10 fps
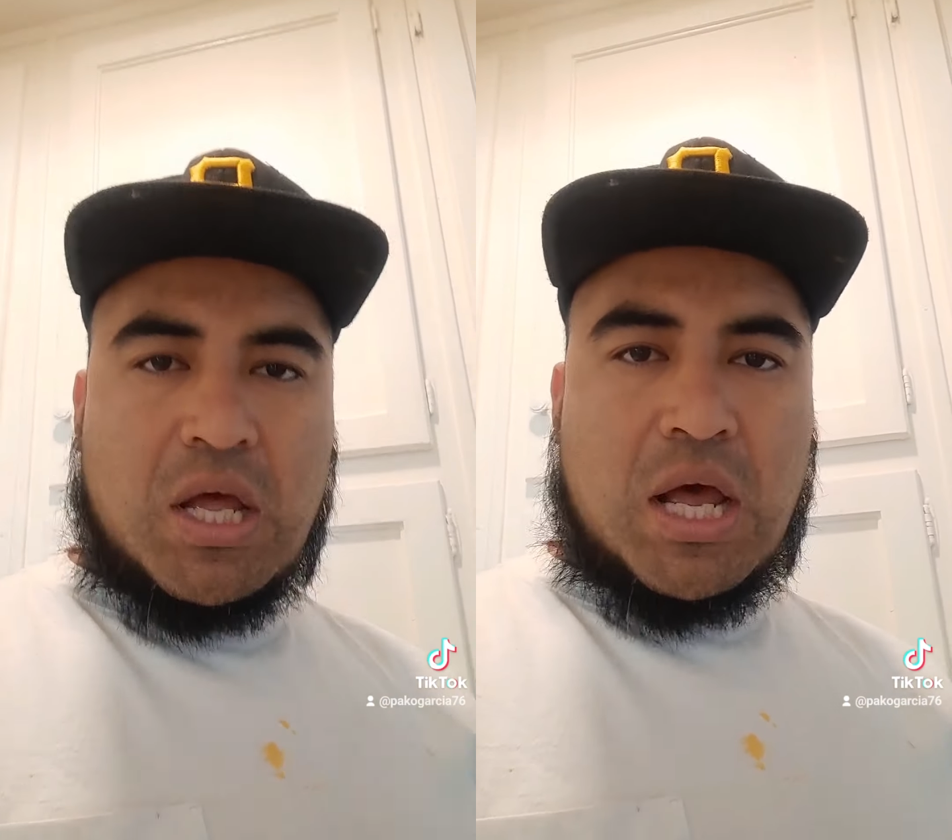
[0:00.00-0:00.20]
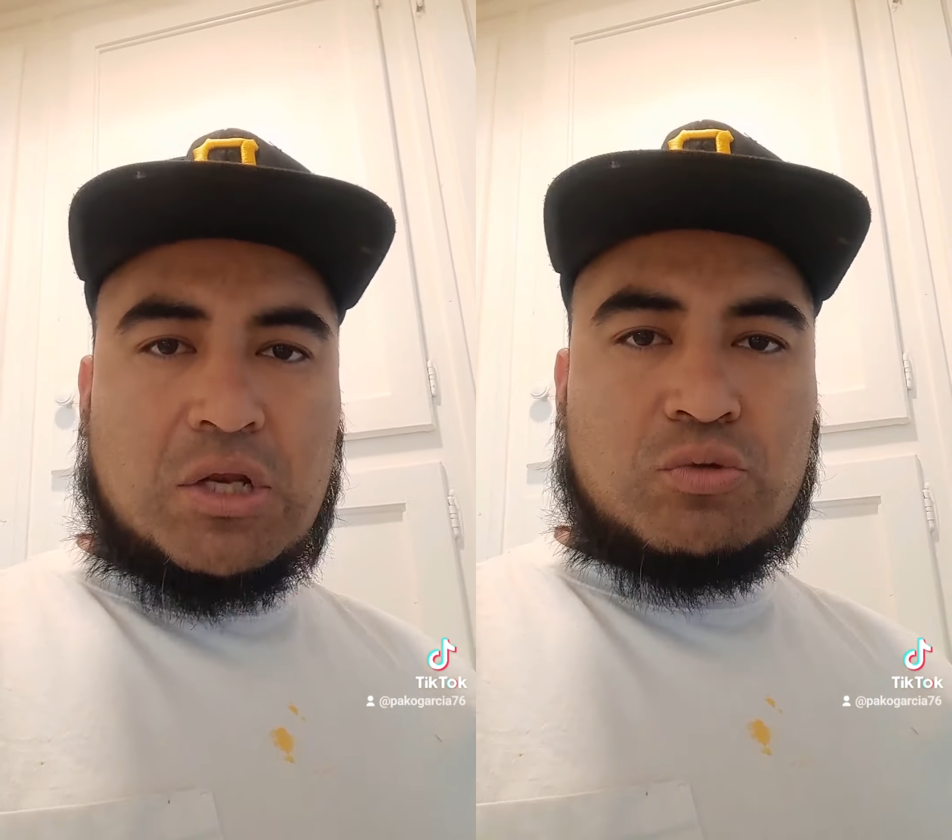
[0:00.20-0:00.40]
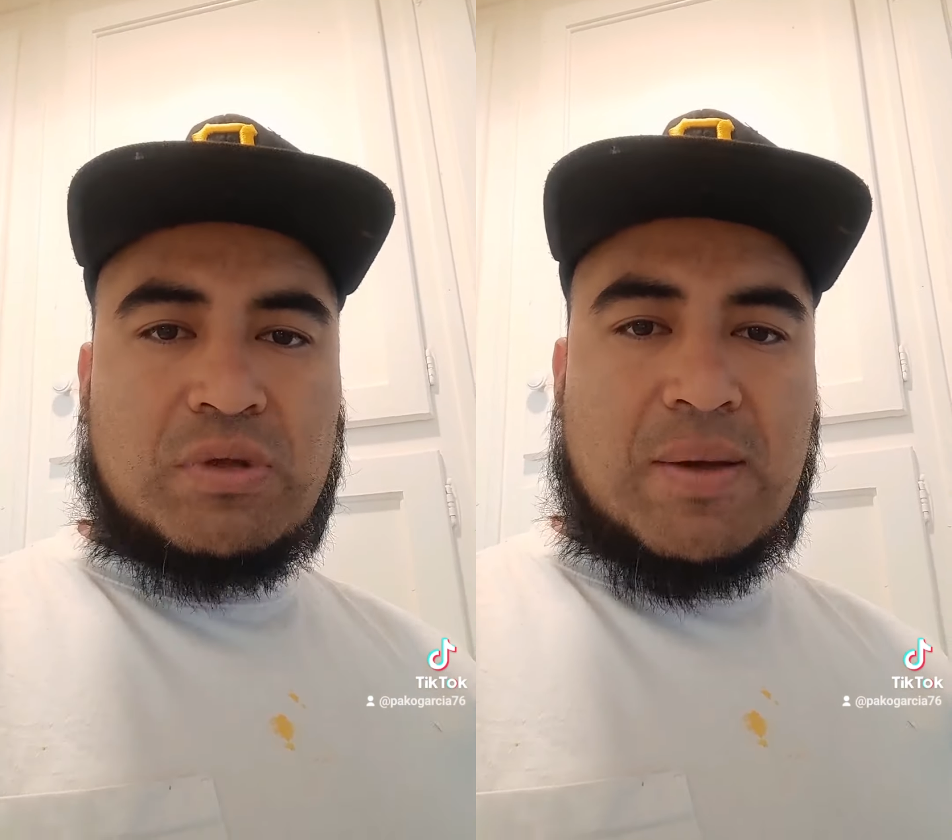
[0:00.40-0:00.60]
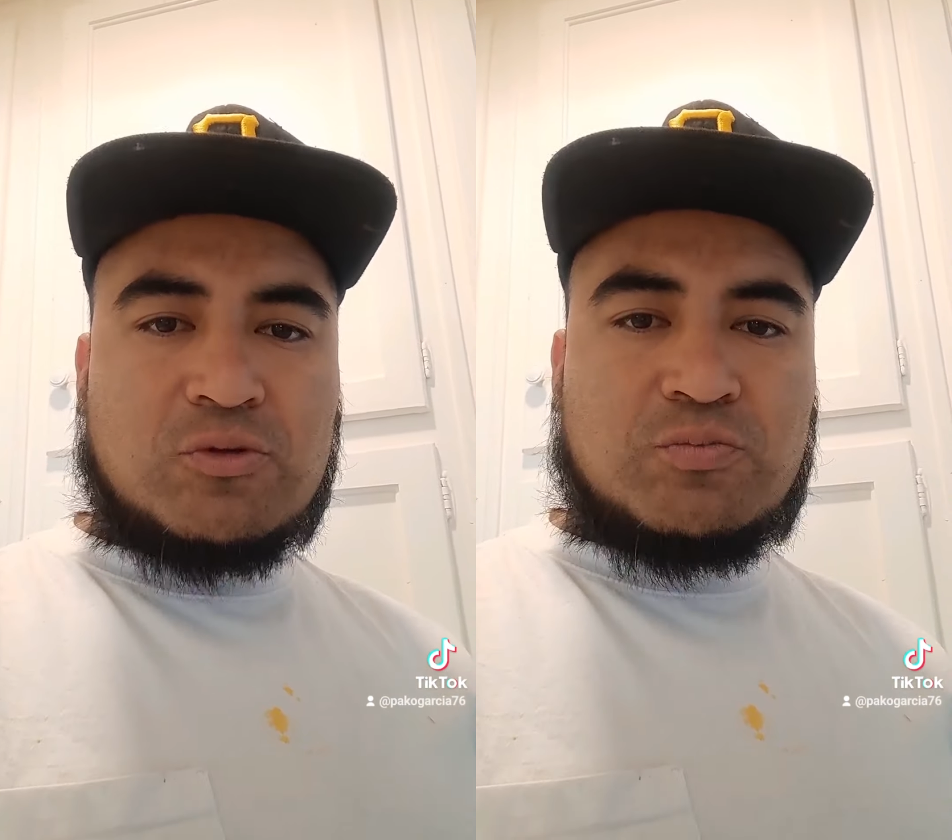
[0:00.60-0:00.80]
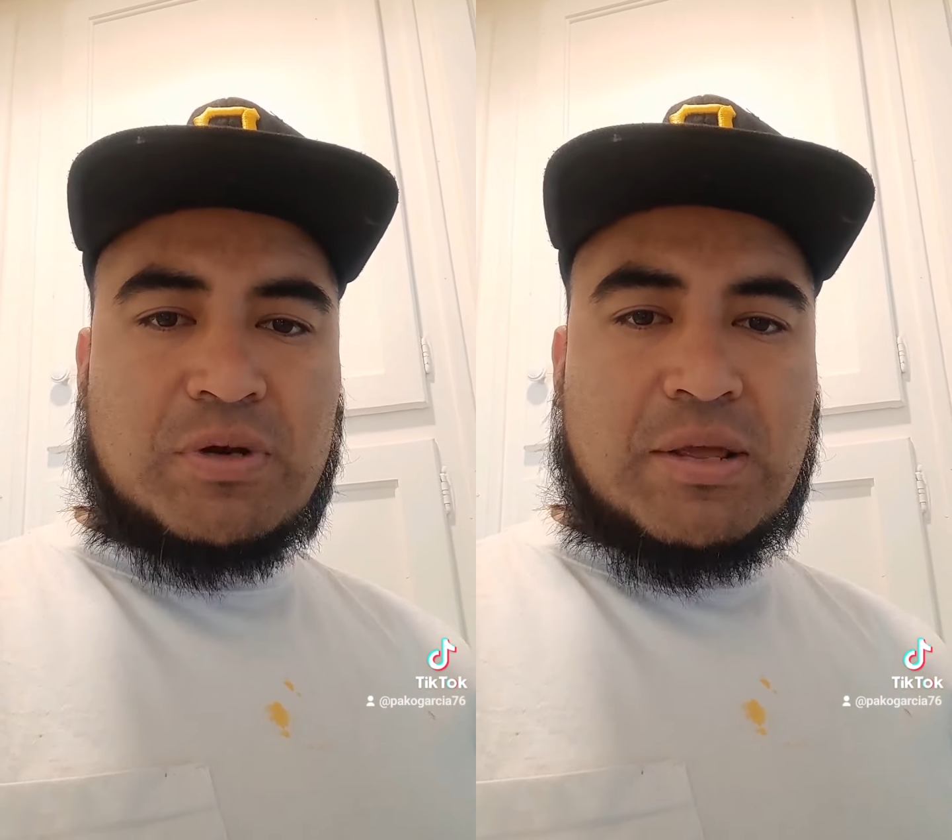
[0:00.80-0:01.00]
Ahí nos
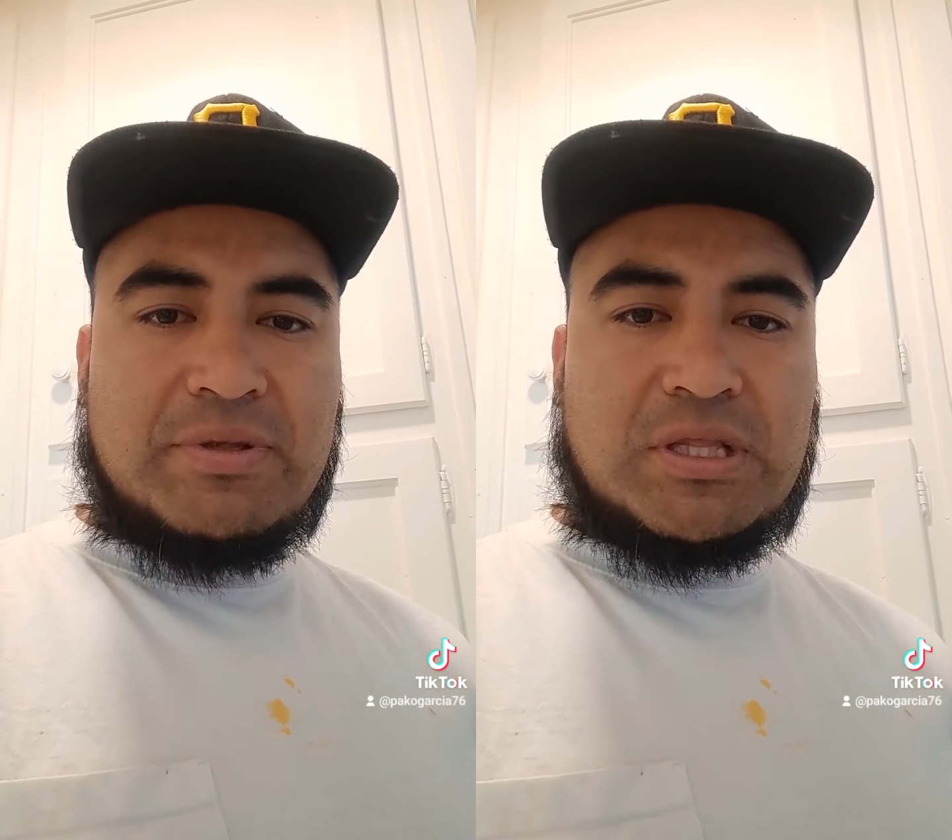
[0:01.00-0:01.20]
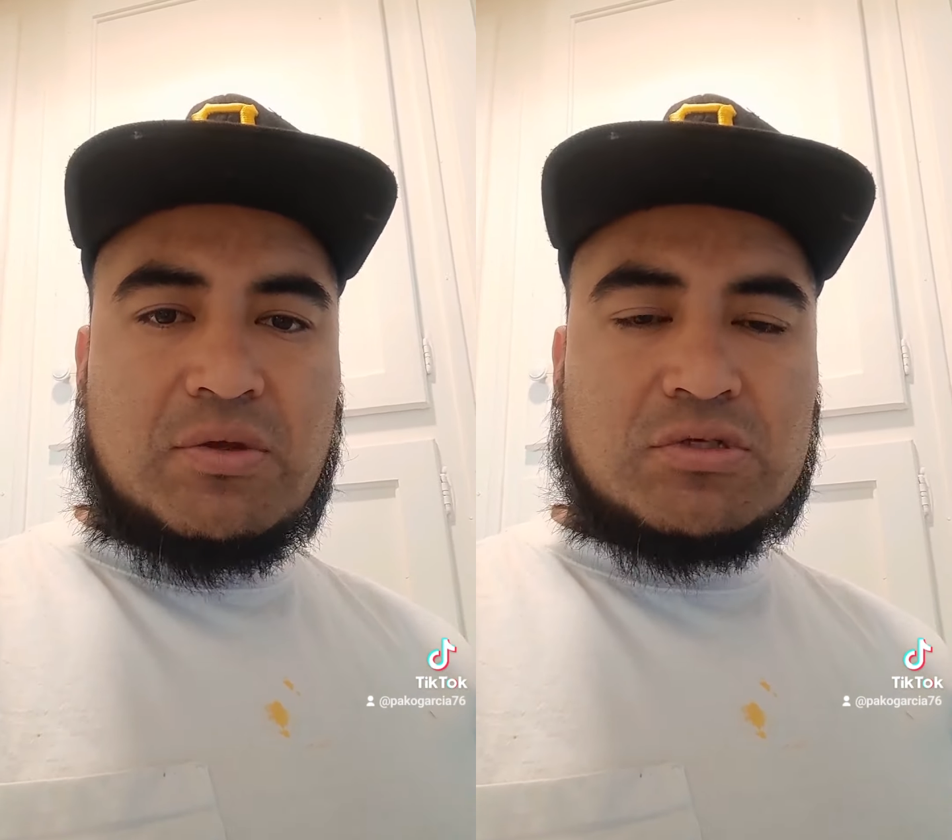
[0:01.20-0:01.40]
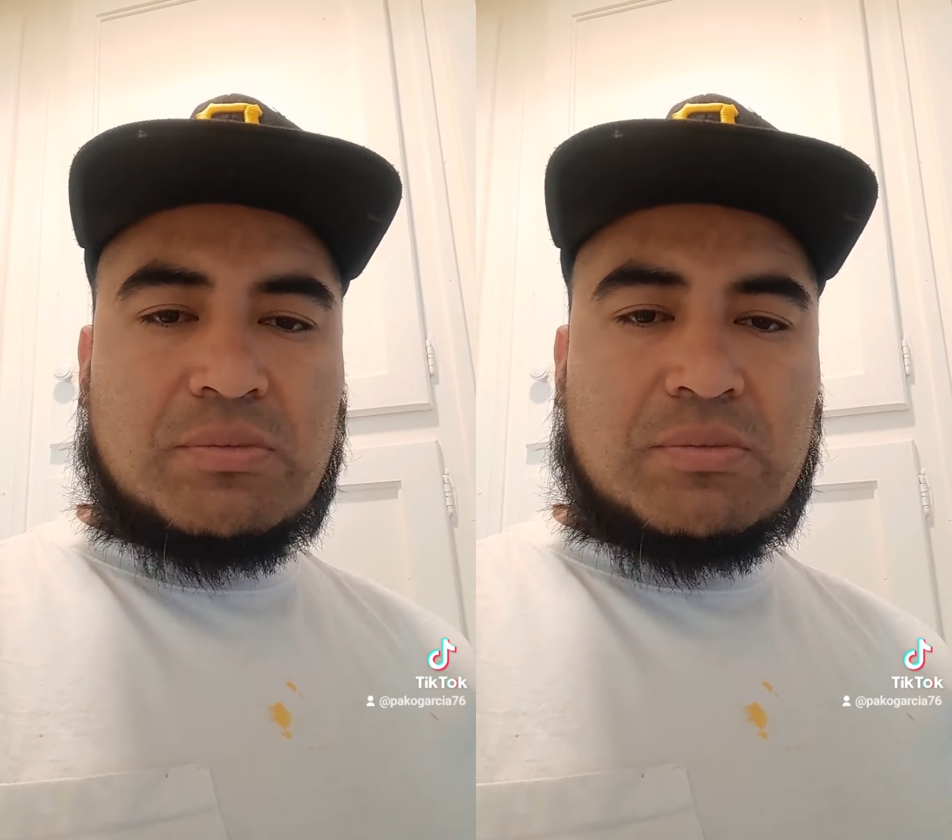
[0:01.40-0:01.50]
miramos, primeramente Dios